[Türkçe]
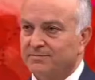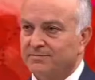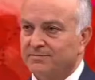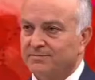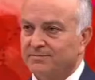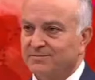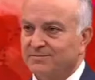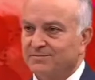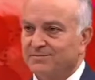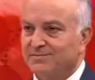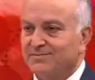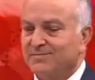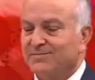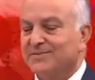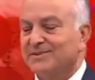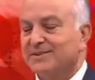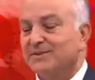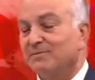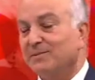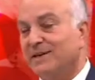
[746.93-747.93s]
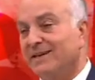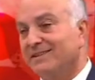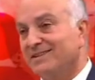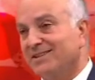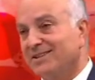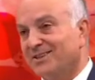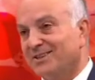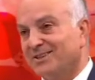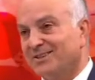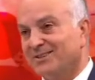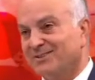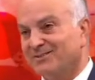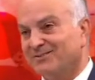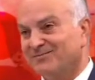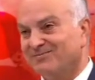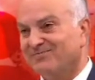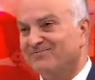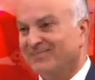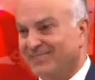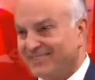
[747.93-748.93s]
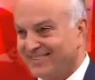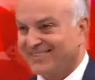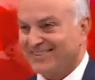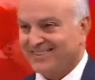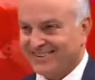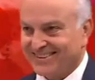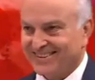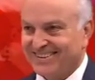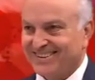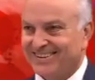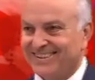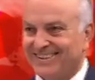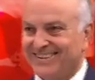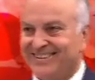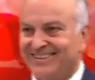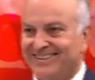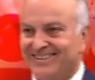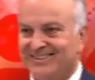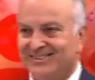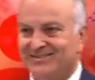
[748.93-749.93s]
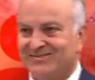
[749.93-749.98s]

ayağınıza sağlık. İyi ki ben geldiniz. Sayenizde aydınlandık. Biz de